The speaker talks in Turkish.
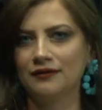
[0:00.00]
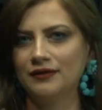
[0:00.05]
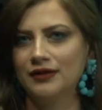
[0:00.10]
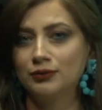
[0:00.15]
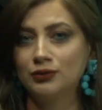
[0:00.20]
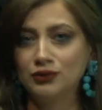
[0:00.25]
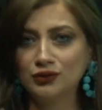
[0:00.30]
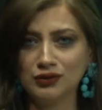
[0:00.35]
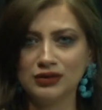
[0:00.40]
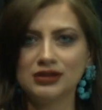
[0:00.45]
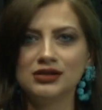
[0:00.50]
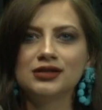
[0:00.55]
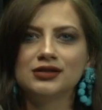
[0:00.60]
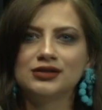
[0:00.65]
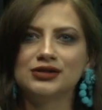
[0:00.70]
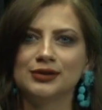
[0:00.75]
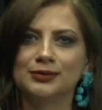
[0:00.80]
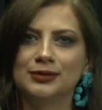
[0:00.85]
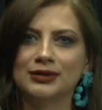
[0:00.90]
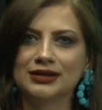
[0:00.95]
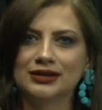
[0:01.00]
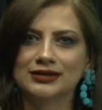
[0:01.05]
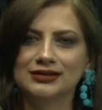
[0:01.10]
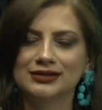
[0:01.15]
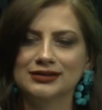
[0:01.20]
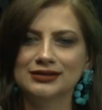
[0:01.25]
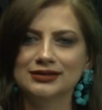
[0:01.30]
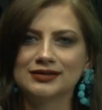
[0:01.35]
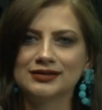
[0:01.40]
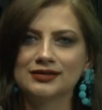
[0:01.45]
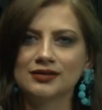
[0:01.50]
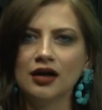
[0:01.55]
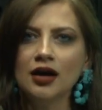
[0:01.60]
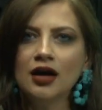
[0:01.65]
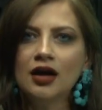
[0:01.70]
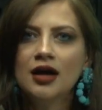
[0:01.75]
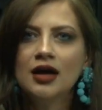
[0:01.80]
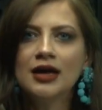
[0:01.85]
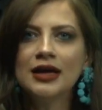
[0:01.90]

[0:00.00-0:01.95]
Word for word: ve bunun için çabaladığınızda